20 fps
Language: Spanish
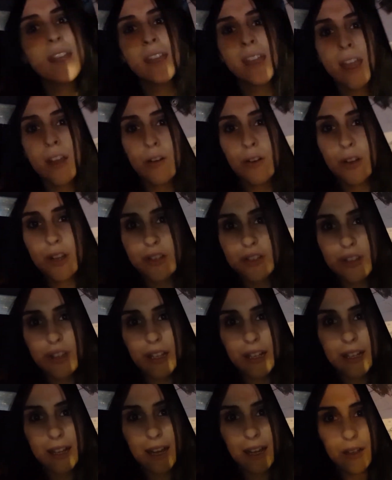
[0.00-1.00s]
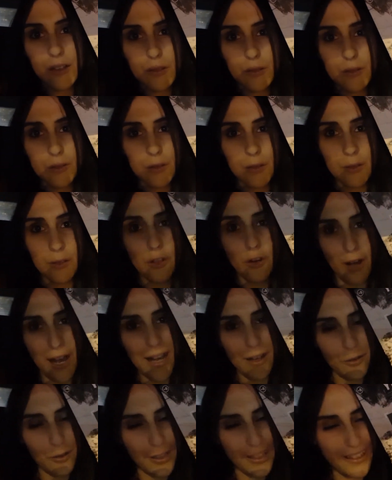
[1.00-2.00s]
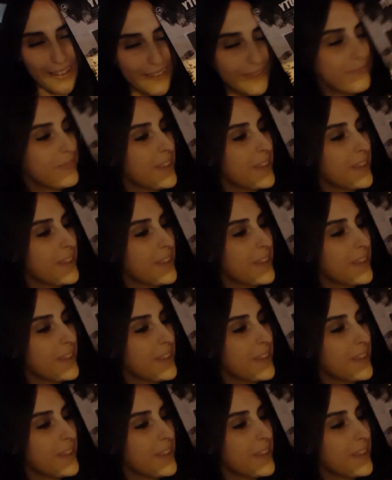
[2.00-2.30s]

He cogido esto del Calo No, ha cogido